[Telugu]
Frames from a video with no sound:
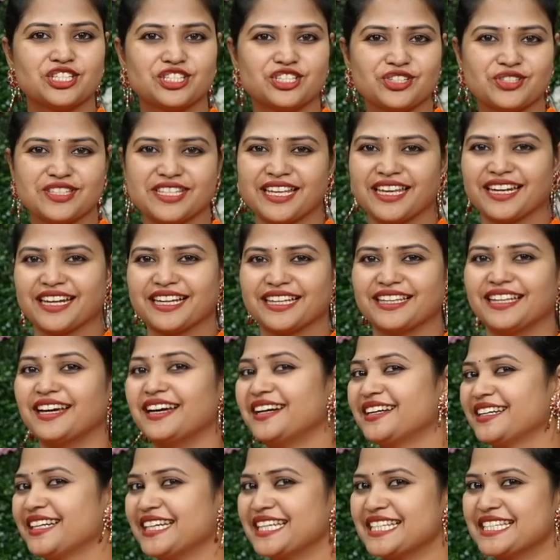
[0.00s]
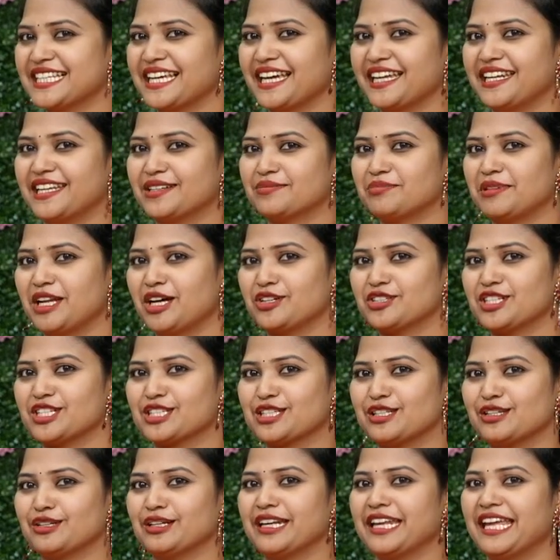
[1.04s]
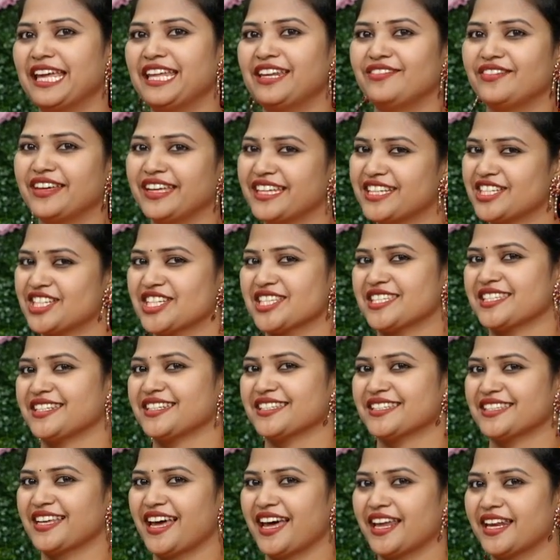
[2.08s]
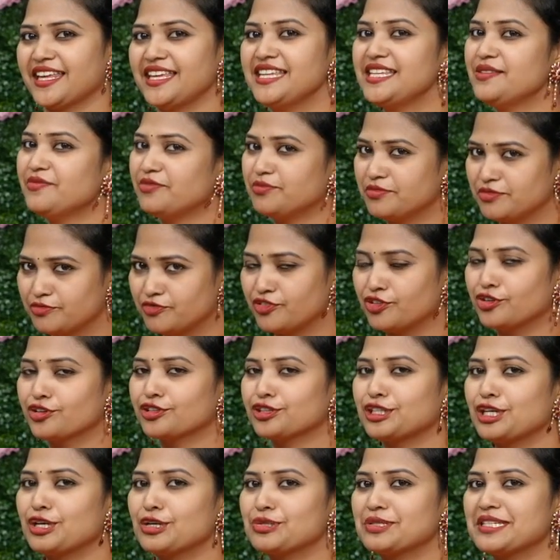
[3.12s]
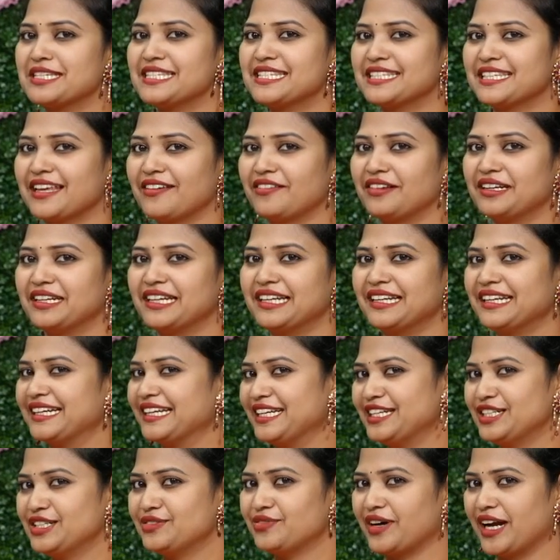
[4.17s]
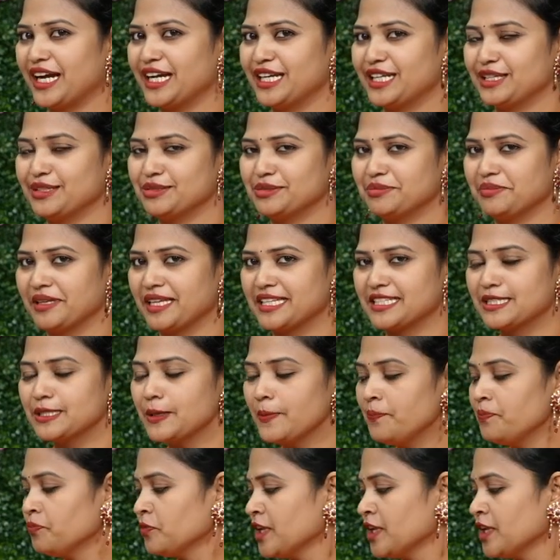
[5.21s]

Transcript: చూసారు కదా డిజైనర్ బ్లౌజెస్ లో నేను వేర్ చేసిన శారీ ఫోర్ థౌజండ్ సెవెన్ హండ్రెడ్ అండ్ ట్వంటీ రూపీస్